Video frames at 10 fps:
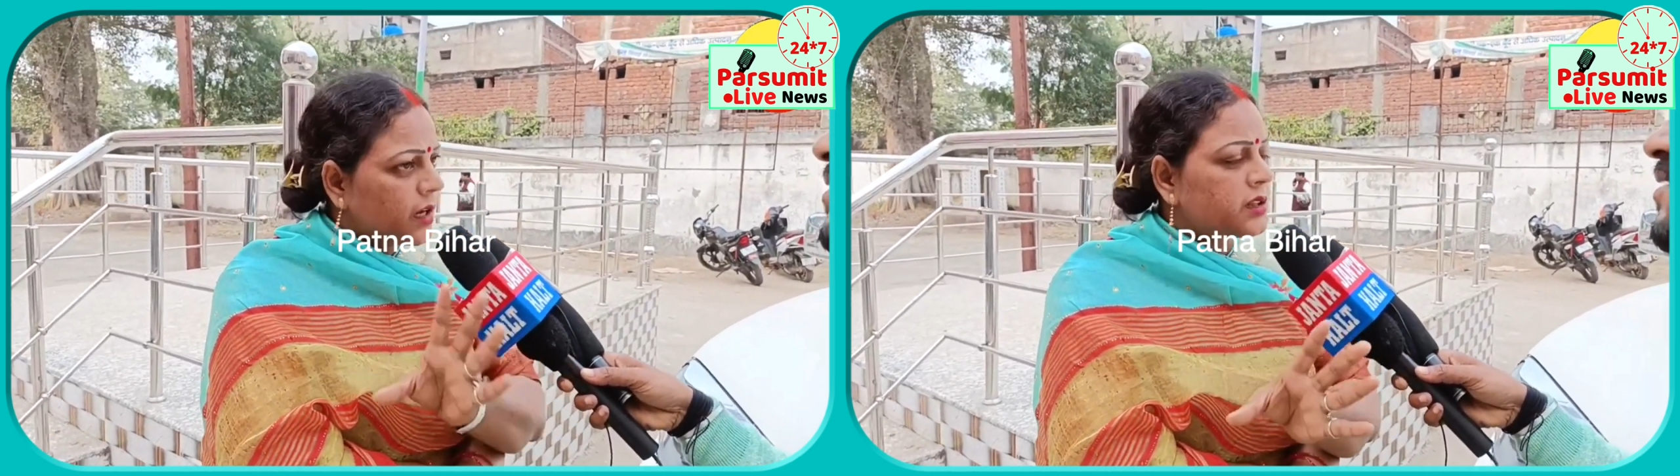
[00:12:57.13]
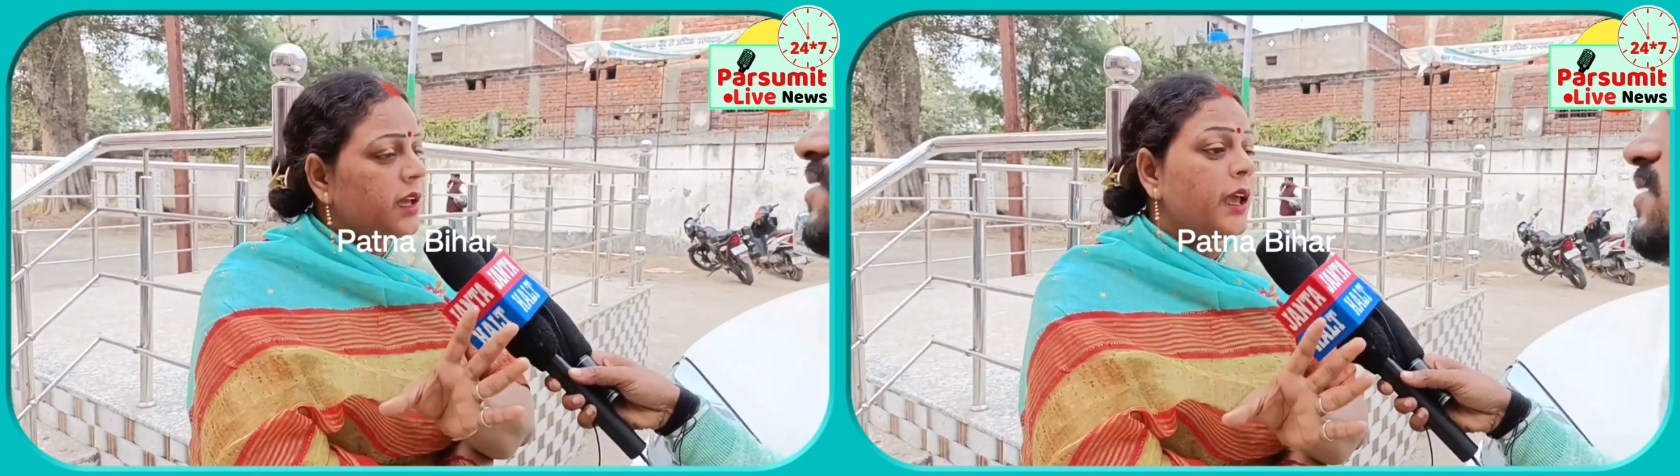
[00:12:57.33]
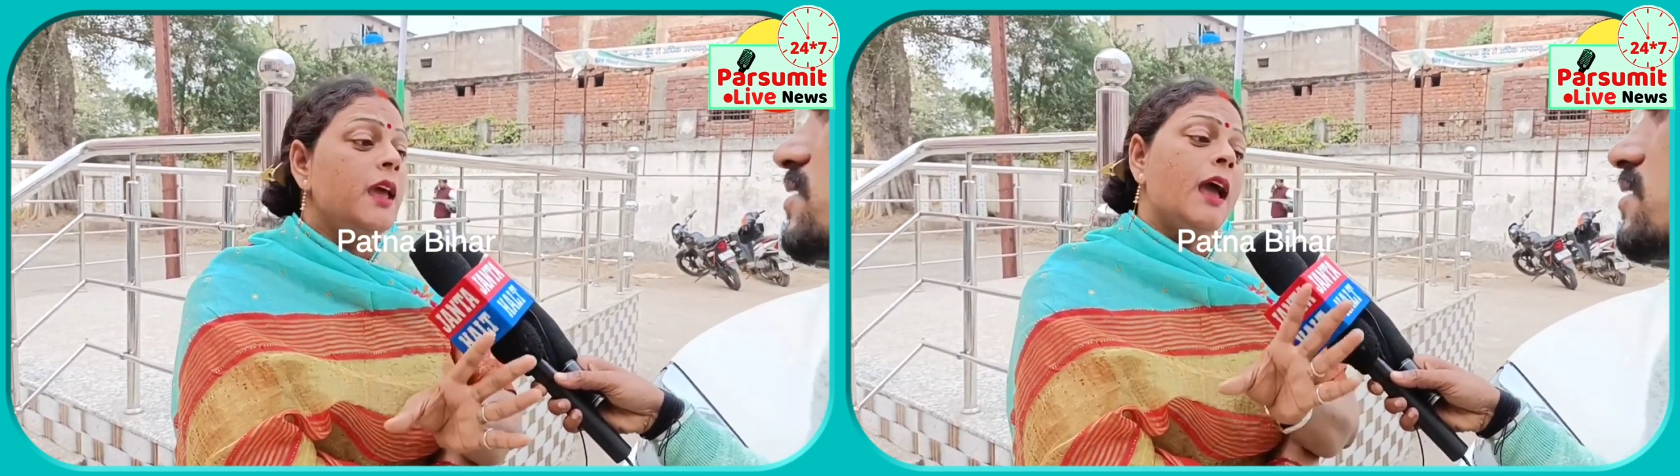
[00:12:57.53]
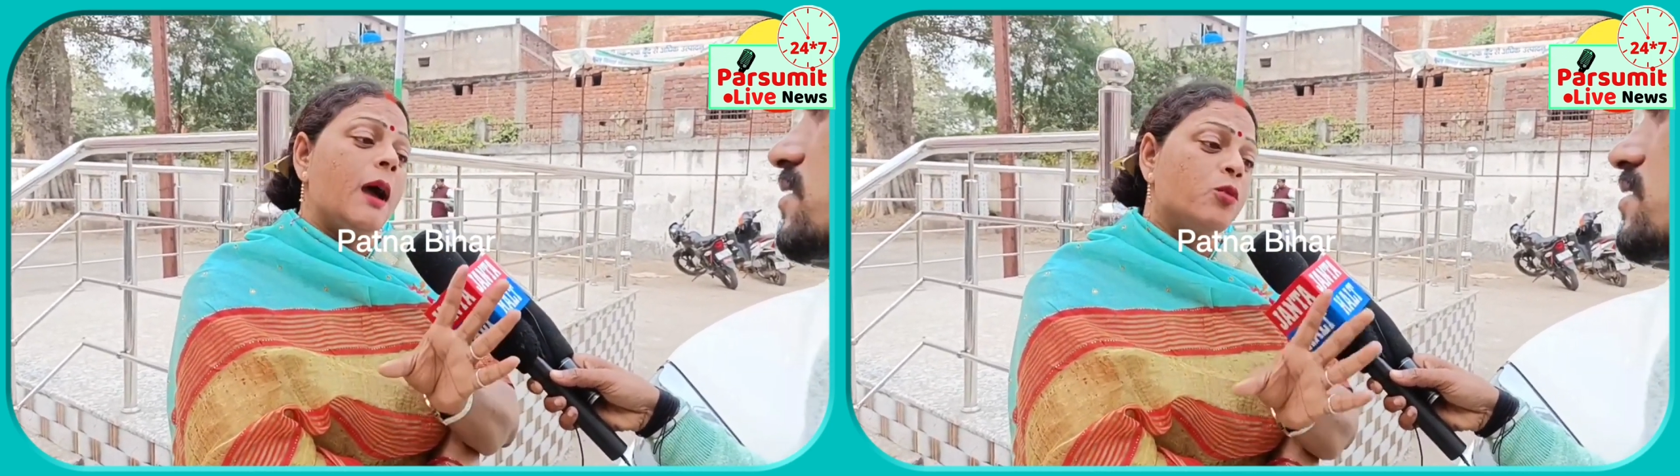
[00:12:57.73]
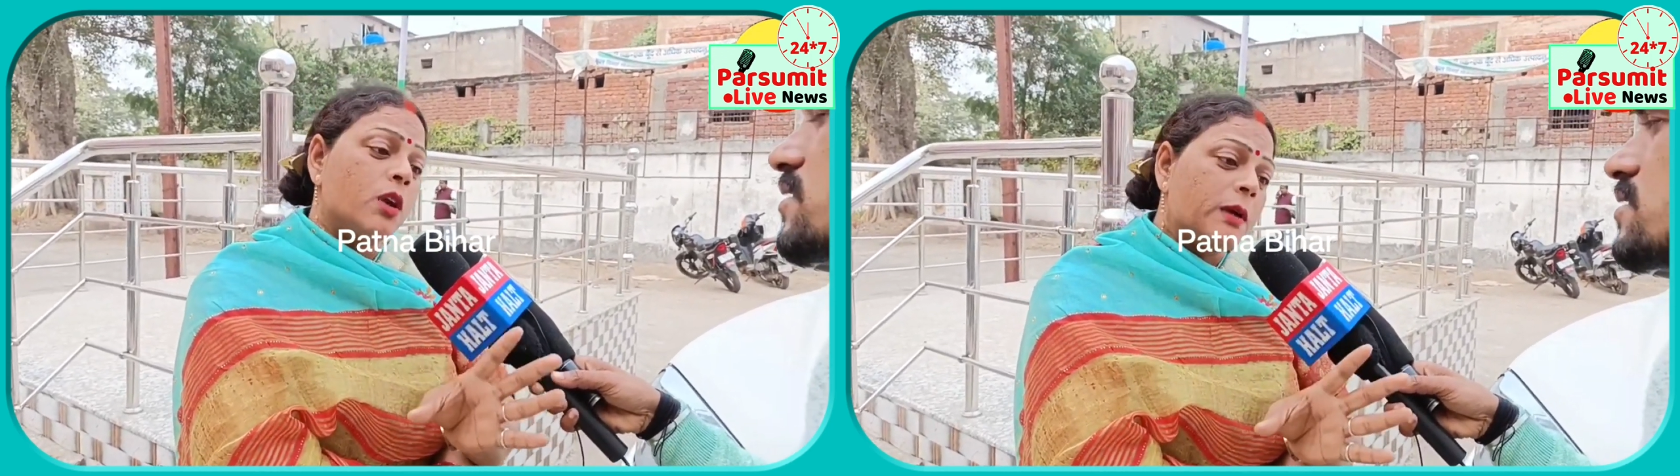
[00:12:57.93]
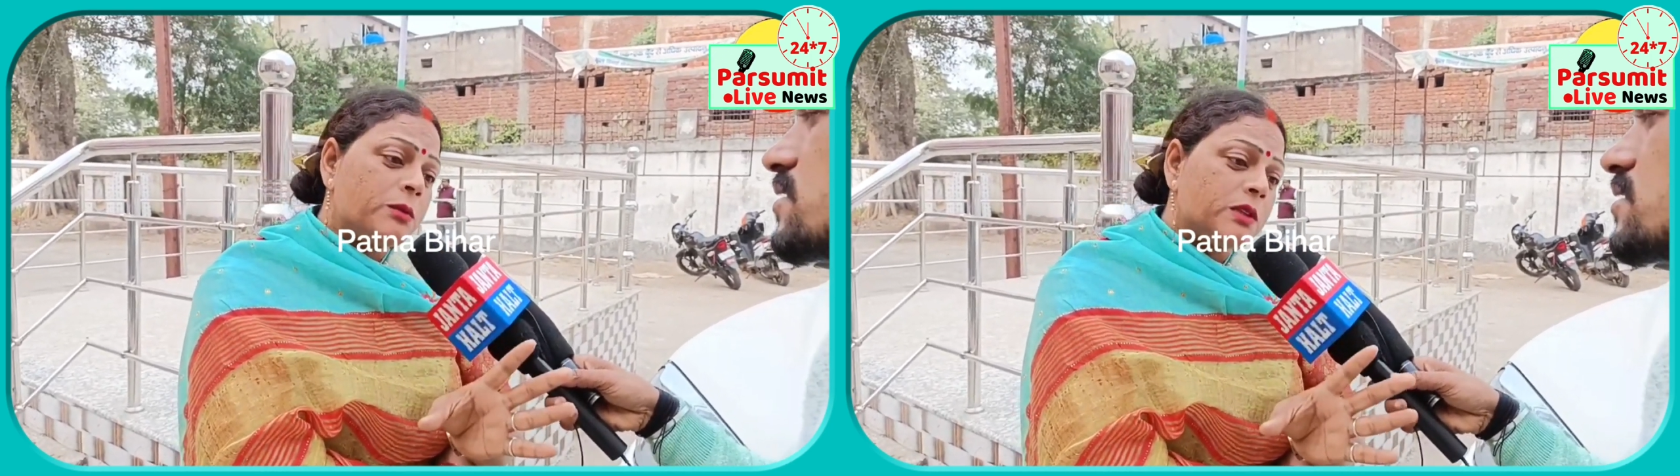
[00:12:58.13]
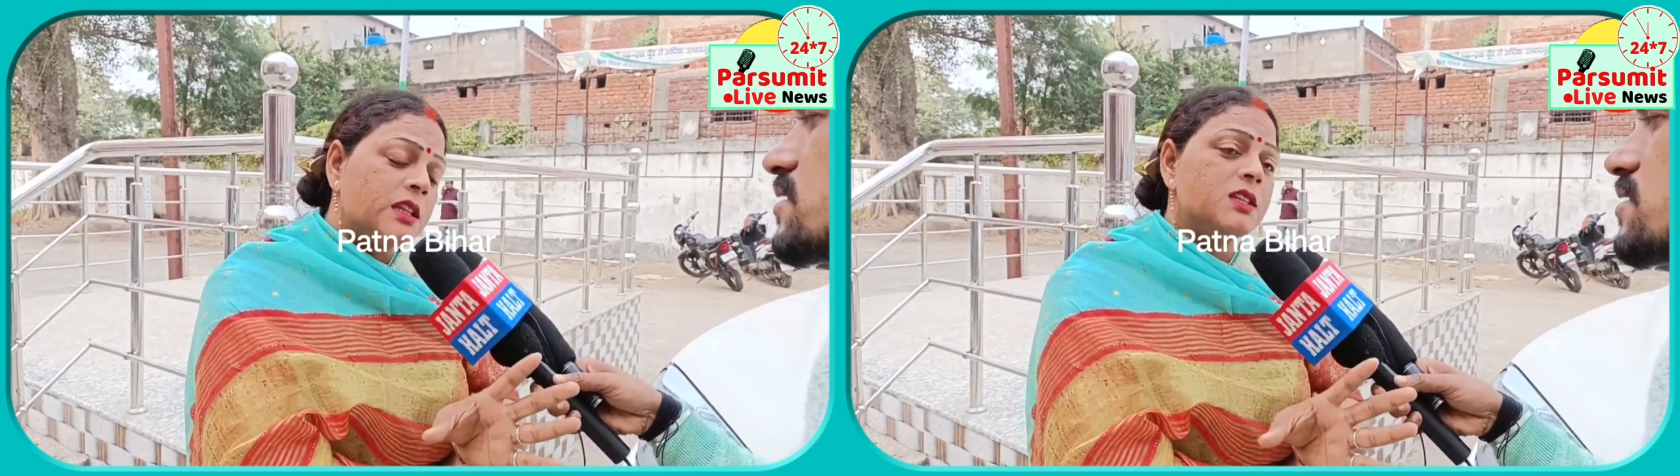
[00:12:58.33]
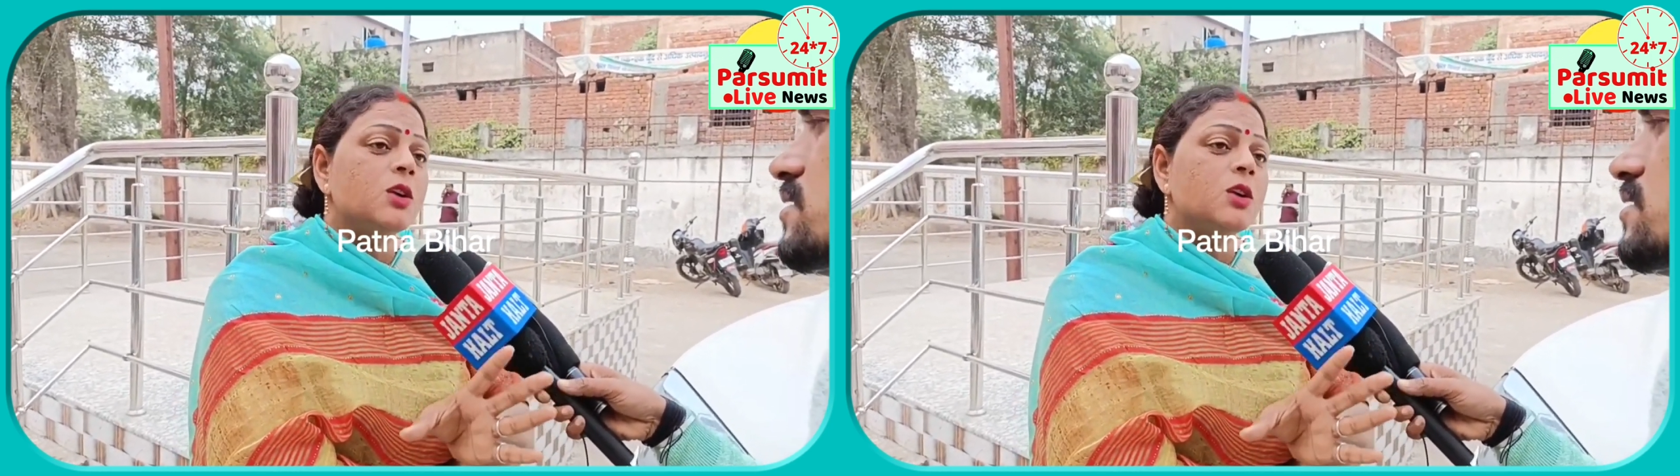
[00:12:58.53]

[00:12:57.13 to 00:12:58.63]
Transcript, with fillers: करते हैं हमको एक बात बता